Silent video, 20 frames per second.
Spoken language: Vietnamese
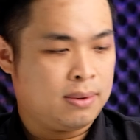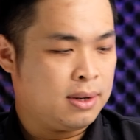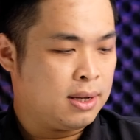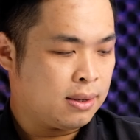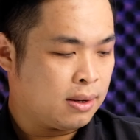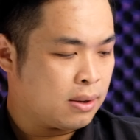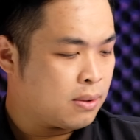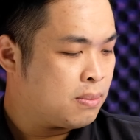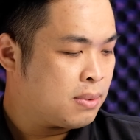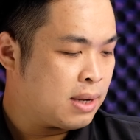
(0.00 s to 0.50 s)

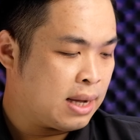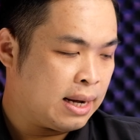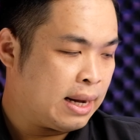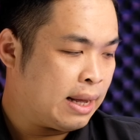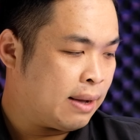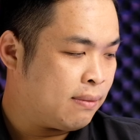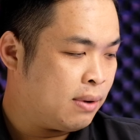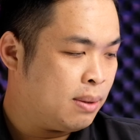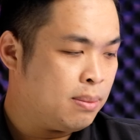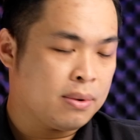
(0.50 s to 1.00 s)
lượng nó cũng khá
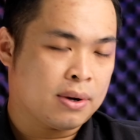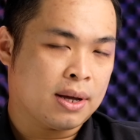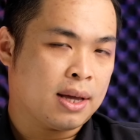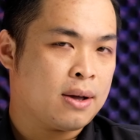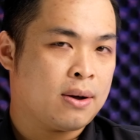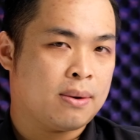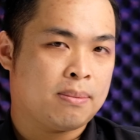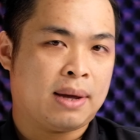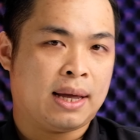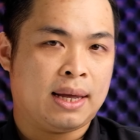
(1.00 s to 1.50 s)
nặng với một cái
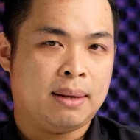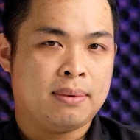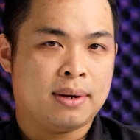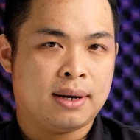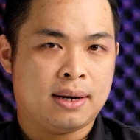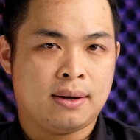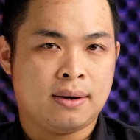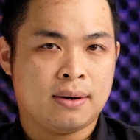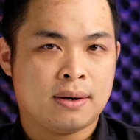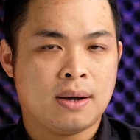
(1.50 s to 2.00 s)
con máy
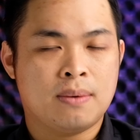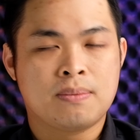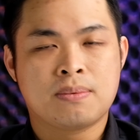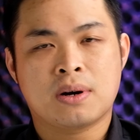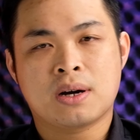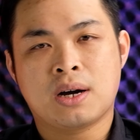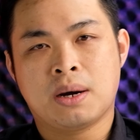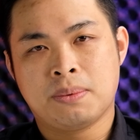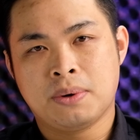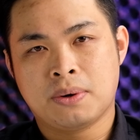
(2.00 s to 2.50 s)
mà nó không
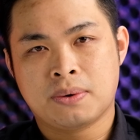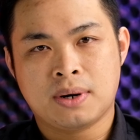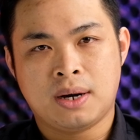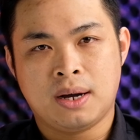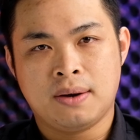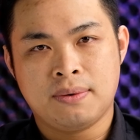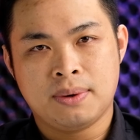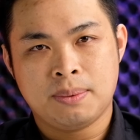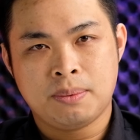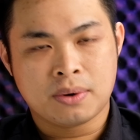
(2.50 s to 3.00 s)
có gờ
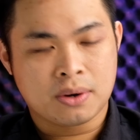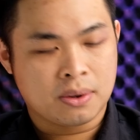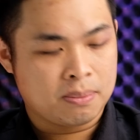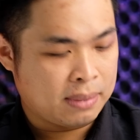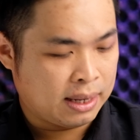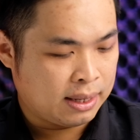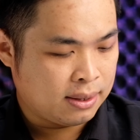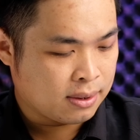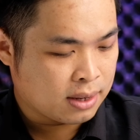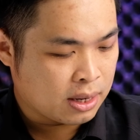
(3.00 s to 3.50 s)
rồi với một con
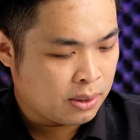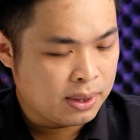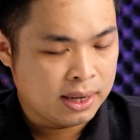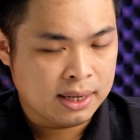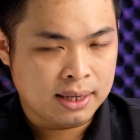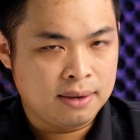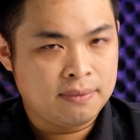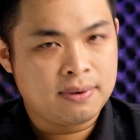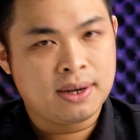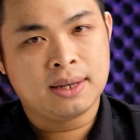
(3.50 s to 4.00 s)
máy nó cấu
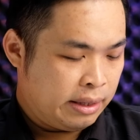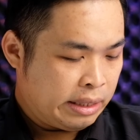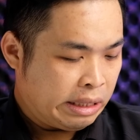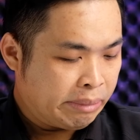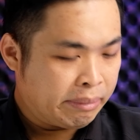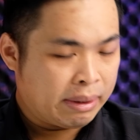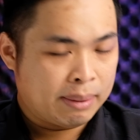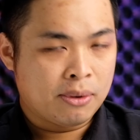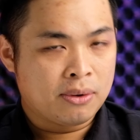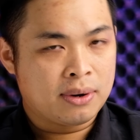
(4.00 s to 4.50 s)
hình như vậy
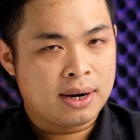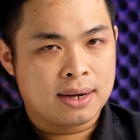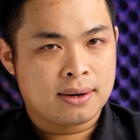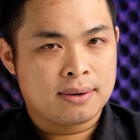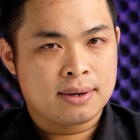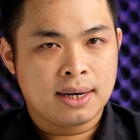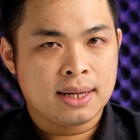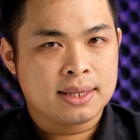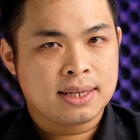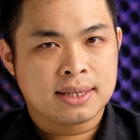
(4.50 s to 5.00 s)
nhưng mà bù lại
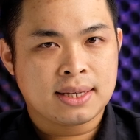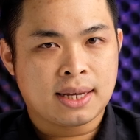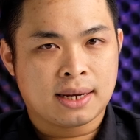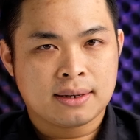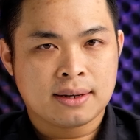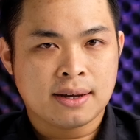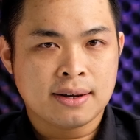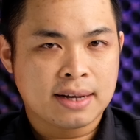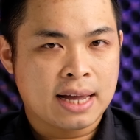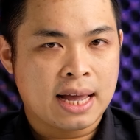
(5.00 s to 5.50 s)
nó rất là chắc
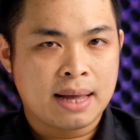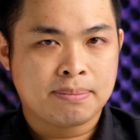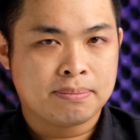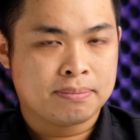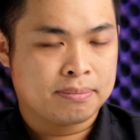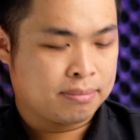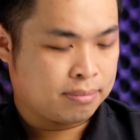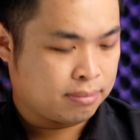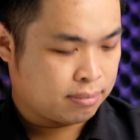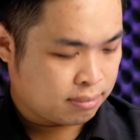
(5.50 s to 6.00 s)
chắn cứng cáp
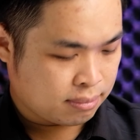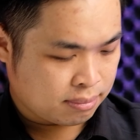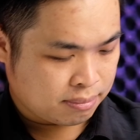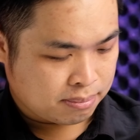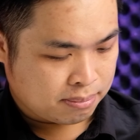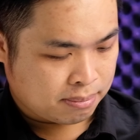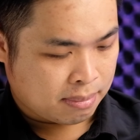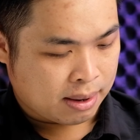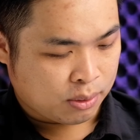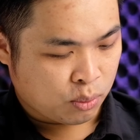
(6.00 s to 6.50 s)

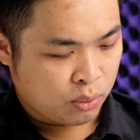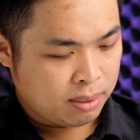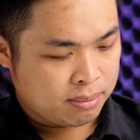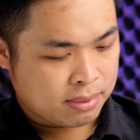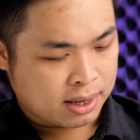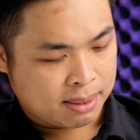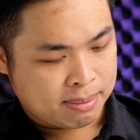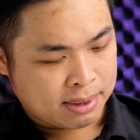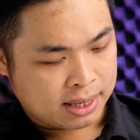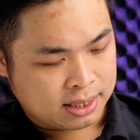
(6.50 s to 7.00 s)
mà nguyên
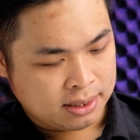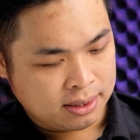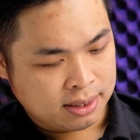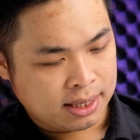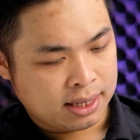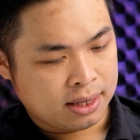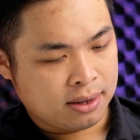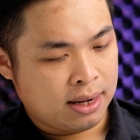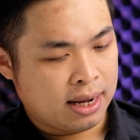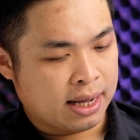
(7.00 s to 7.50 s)
mà cái mặt dưới
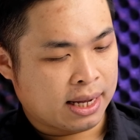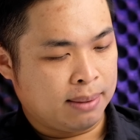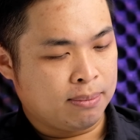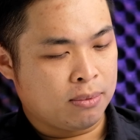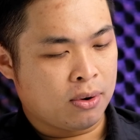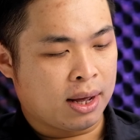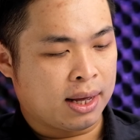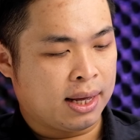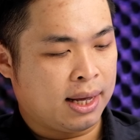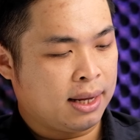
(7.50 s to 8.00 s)
này nó là
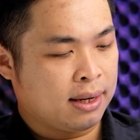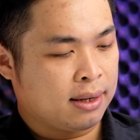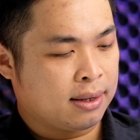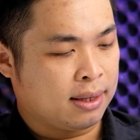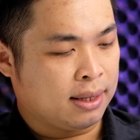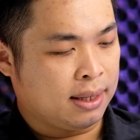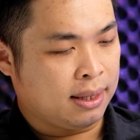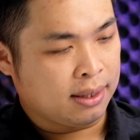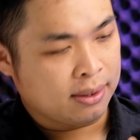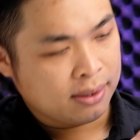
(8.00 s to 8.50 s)
kim loại hết
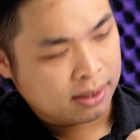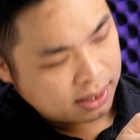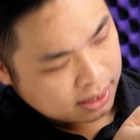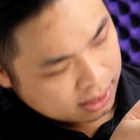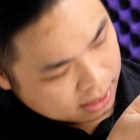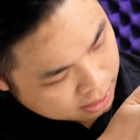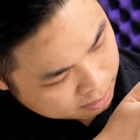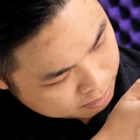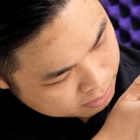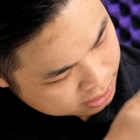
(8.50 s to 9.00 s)
thì nó hơi
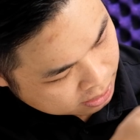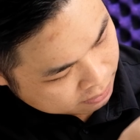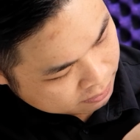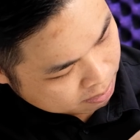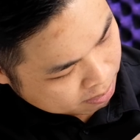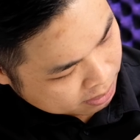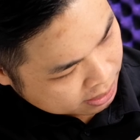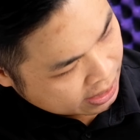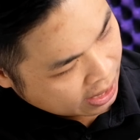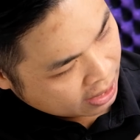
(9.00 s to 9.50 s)
gớm mà tại
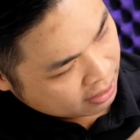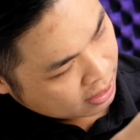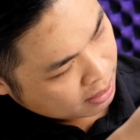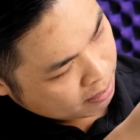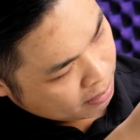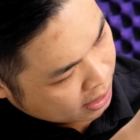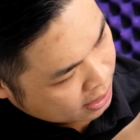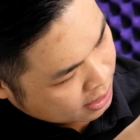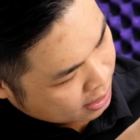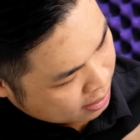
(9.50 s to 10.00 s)
vì mình dán
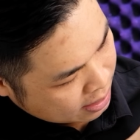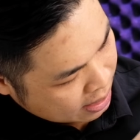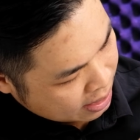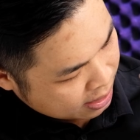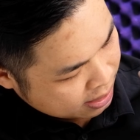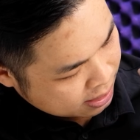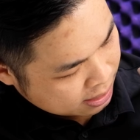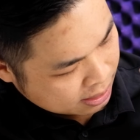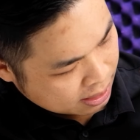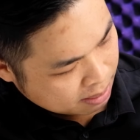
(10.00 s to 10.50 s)
thêm mấy cái chân
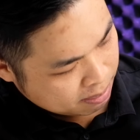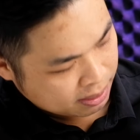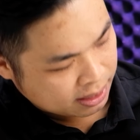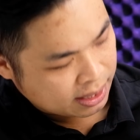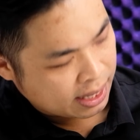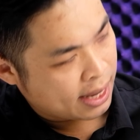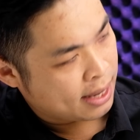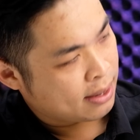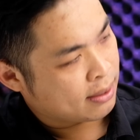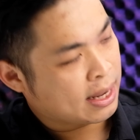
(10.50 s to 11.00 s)
đế này để mình
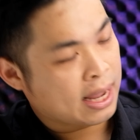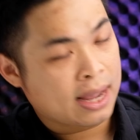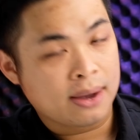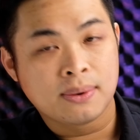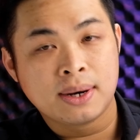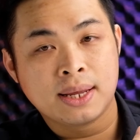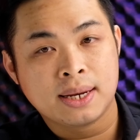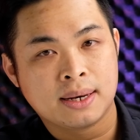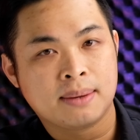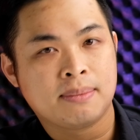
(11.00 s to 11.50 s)
kê nó
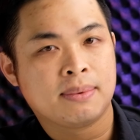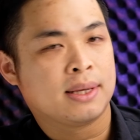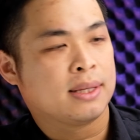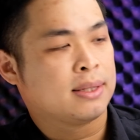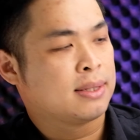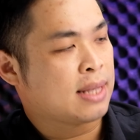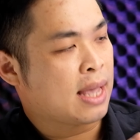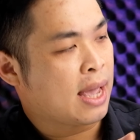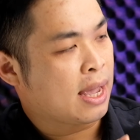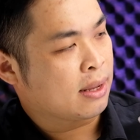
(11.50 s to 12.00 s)
cao lên để
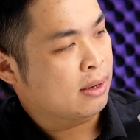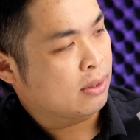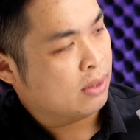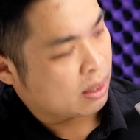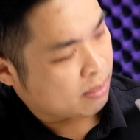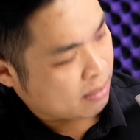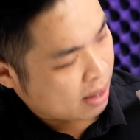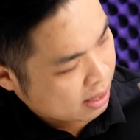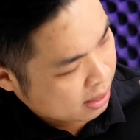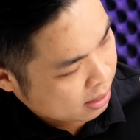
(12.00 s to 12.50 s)
mình xài cho nó
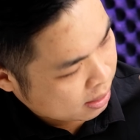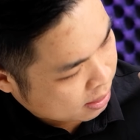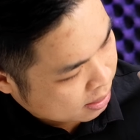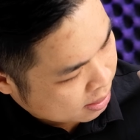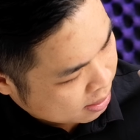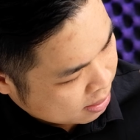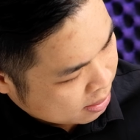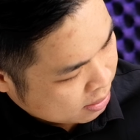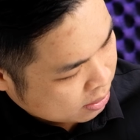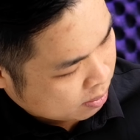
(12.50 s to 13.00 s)
thoải mái
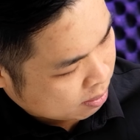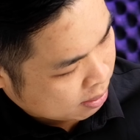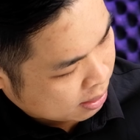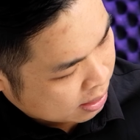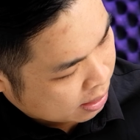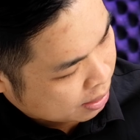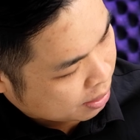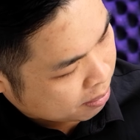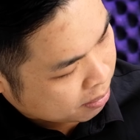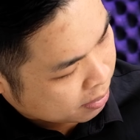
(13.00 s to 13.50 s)

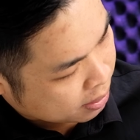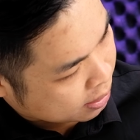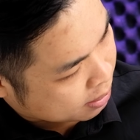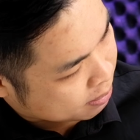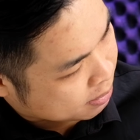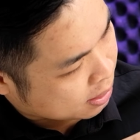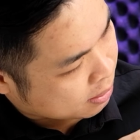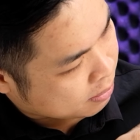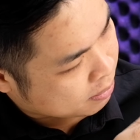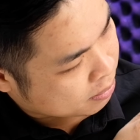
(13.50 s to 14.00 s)
nhiên là
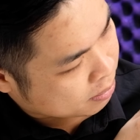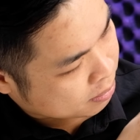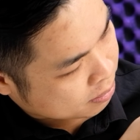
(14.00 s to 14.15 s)
em thấy không